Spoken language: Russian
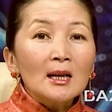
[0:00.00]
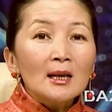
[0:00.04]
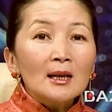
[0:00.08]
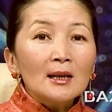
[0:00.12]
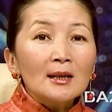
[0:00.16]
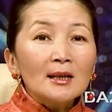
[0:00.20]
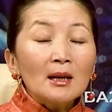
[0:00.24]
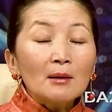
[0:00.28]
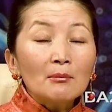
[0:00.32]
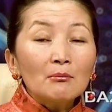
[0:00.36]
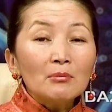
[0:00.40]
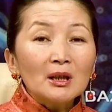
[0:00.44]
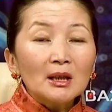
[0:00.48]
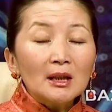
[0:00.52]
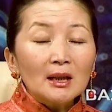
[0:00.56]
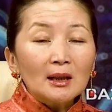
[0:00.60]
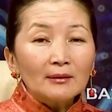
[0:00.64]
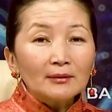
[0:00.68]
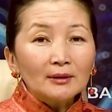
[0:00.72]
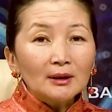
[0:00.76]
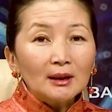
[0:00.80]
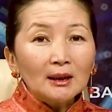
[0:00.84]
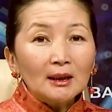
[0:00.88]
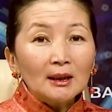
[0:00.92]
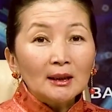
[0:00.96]

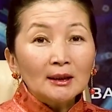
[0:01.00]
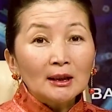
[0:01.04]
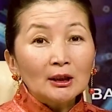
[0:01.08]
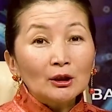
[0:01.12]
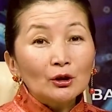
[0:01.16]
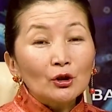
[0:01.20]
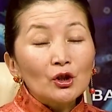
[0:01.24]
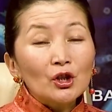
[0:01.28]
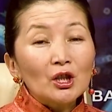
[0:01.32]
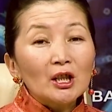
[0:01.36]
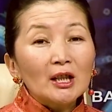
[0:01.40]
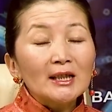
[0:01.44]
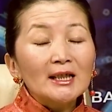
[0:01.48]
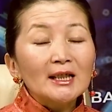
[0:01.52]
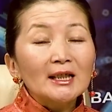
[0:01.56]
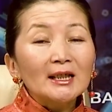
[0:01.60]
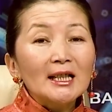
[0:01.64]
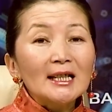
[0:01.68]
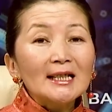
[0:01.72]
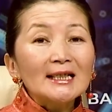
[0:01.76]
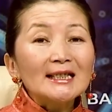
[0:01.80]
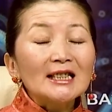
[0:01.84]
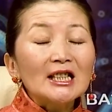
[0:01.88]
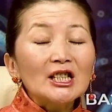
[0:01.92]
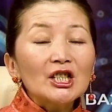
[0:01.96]
Самбыковна. Она тоже
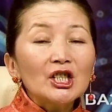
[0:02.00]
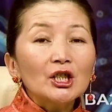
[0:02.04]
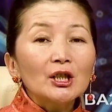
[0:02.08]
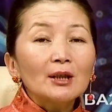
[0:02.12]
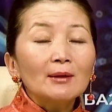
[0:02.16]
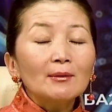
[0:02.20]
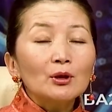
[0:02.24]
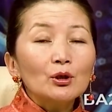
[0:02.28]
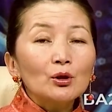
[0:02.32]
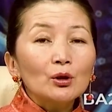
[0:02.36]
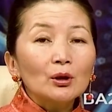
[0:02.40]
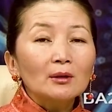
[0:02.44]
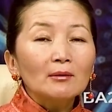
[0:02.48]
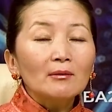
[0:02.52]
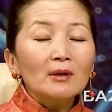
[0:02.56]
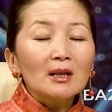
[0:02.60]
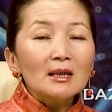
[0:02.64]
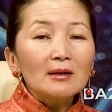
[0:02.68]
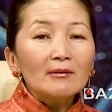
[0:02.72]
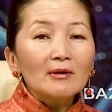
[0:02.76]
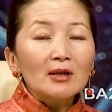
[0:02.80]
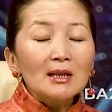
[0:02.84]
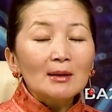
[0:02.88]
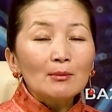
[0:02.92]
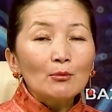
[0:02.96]
родилась в
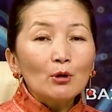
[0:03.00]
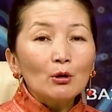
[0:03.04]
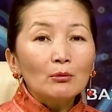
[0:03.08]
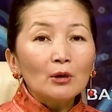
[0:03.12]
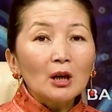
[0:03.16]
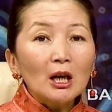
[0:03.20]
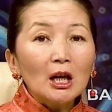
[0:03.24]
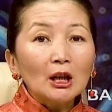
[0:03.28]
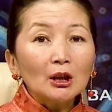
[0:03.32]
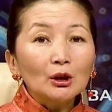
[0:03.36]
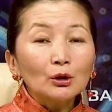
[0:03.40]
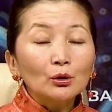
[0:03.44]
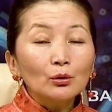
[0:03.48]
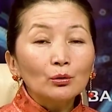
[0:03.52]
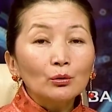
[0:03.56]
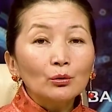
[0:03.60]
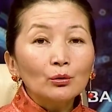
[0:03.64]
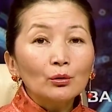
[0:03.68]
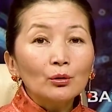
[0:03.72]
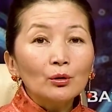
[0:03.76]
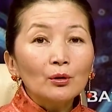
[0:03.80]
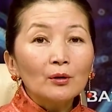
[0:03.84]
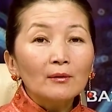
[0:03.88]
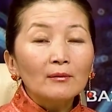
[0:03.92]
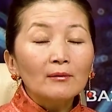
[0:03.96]
1928
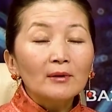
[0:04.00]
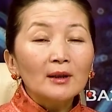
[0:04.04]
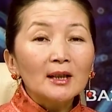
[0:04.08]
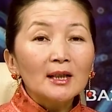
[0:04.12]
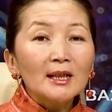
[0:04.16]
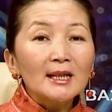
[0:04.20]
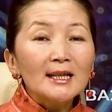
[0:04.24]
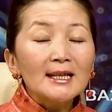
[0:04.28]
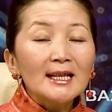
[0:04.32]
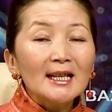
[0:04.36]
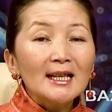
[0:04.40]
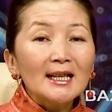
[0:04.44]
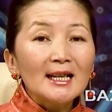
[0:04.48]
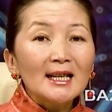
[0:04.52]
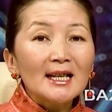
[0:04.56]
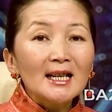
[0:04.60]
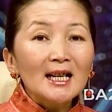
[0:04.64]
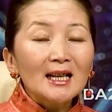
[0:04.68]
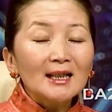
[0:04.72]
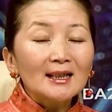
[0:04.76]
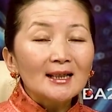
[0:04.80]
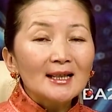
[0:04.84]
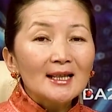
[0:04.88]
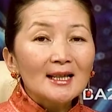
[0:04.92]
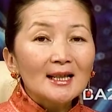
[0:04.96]
году в селе
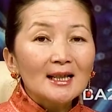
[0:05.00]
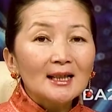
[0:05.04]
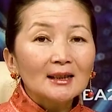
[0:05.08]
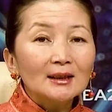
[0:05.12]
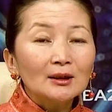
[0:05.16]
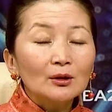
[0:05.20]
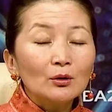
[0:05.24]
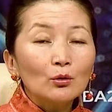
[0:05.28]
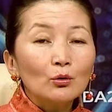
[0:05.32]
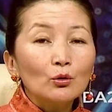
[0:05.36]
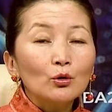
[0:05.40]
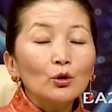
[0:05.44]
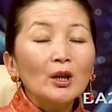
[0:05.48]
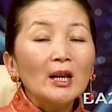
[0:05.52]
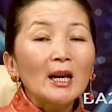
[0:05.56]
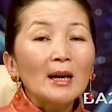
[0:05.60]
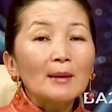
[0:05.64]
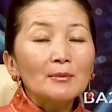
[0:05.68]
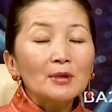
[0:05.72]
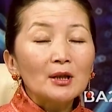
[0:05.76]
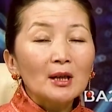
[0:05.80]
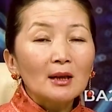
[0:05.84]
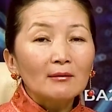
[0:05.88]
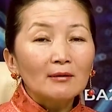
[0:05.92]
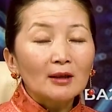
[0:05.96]
Араскан
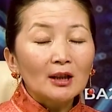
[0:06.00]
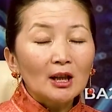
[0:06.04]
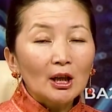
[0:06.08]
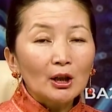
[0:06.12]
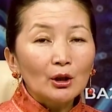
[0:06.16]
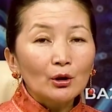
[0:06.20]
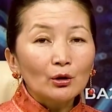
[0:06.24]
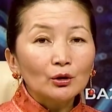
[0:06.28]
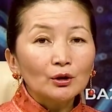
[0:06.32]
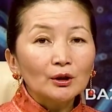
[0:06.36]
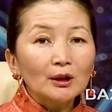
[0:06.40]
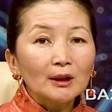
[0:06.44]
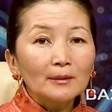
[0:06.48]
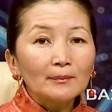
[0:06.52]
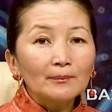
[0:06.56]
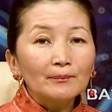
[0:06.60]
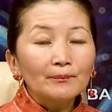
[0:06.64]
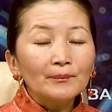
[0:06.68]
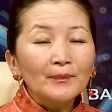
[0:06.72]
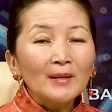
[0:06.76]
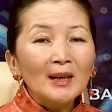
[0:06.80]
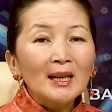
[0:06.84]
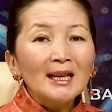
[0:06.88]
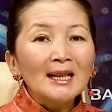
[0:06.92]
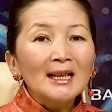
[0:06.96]
Улухемского района.
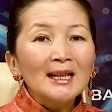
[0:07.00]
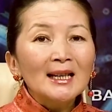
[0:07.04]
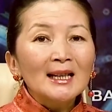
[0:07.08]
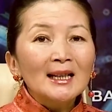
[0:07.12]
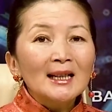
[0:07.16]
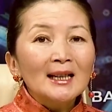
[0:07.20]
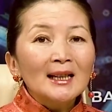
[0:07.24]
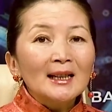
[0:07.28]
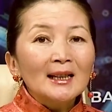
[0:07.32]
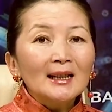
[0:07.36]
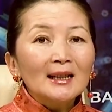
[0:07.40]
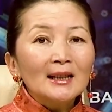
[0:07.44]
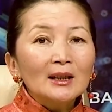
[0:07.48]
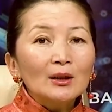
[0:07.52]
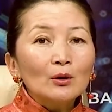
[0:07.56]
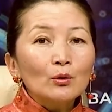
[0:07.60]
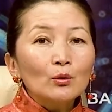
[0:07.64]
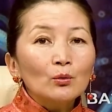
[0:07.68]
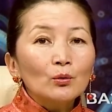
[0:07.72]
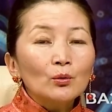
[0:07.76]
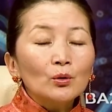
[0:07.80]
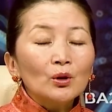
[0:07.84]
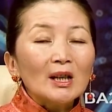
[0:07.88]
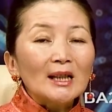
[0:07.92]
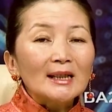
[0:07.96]
И
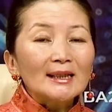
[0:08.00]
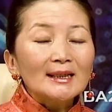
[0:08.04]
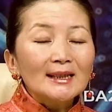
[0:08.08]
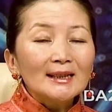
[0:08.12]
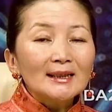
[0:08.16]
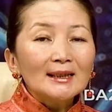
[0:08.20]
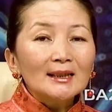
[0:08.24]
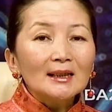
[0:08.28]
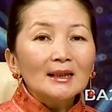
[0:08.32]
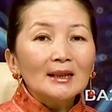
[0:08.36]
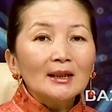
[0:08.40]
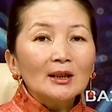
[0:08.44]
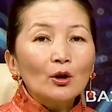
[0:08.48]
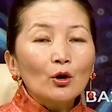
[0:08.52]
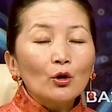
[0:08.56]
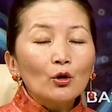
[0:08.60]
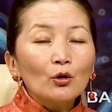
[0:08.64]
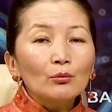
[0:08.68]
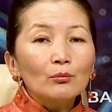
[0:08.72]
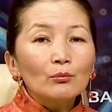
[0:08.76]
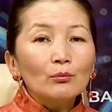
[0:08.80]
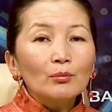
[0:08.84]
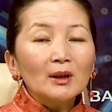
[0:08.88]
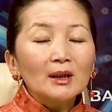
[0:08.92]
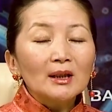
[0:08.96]
у родителей
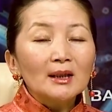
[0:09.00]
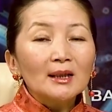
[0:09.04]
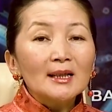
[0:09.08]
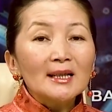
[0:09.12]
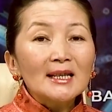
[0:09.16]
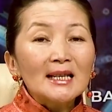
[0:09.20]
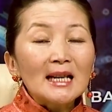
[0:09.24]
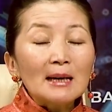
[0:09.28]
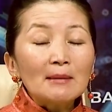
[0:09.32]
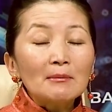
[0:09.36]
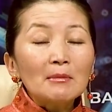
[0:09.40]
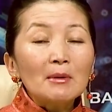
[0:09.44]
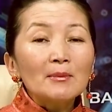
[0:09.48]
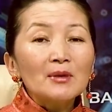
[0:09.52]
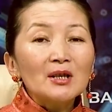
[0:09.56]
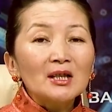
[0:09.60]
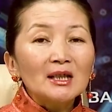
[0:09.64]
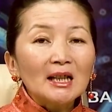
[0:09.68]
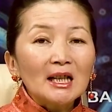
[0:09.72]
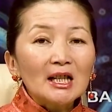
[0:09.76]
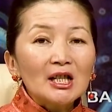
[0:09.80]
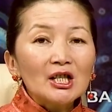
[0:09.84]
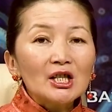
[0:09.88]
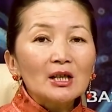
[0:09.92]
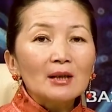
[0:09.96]
он был самым
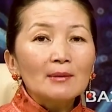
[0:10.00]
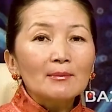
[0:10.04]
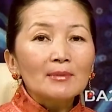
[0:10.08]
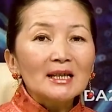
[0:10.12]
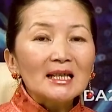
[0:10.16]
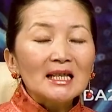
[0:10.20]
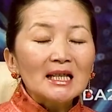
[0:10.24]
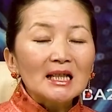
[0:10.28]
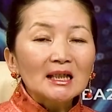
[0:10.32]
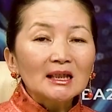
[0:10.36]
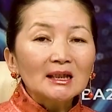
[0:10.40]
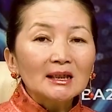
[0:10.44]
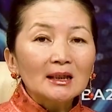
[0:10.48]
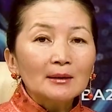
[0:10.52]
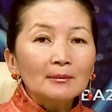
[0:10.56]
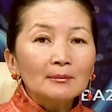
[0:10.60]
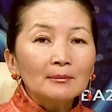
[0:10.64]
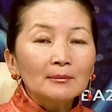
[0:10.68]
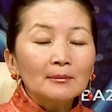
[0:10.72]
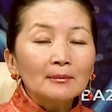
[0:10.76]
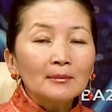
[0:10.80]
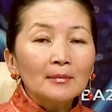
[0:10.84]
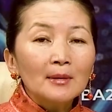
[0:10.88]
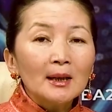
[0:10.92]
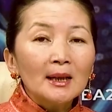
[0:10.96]
старшим
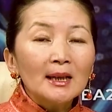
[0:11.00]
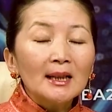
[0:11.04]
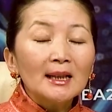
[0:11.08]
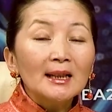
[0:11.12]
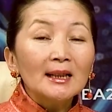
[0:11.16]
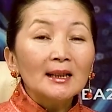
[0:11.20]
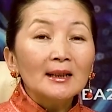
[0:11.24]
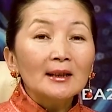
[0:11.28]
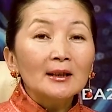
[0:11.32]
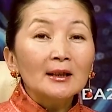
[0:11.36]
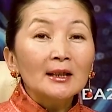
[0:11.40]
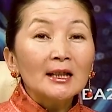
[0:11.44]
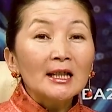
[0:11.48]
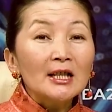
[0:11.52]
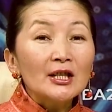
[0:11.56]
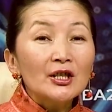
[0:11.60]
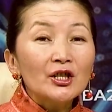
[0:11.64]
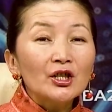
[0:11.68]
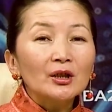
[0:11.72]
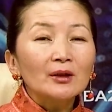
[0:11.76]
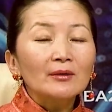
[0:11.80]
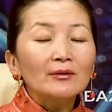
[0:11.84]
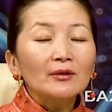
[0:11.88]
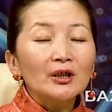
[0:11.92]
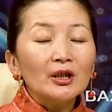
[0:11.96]
сыном из
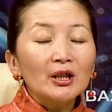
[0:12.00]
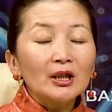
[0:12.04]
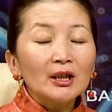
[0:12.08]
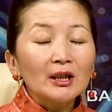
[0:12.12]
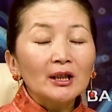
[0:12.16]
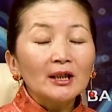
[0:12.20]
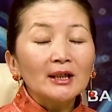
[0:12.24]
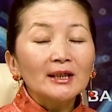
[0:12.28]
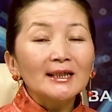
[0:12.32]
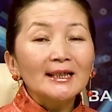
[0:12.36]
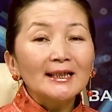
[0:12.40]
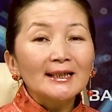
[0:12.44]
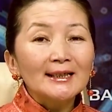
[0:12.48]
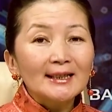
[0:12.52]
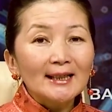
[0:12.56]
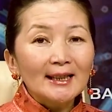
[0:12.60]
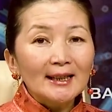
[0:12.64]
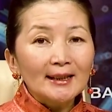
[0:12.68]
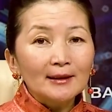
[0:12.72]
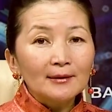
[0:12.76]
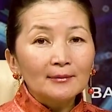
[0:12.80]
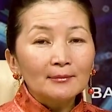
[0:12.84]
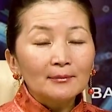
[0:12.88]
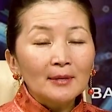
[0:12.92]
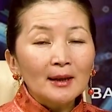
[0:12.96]
четверых
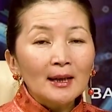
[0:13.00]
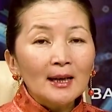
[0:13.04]
детей.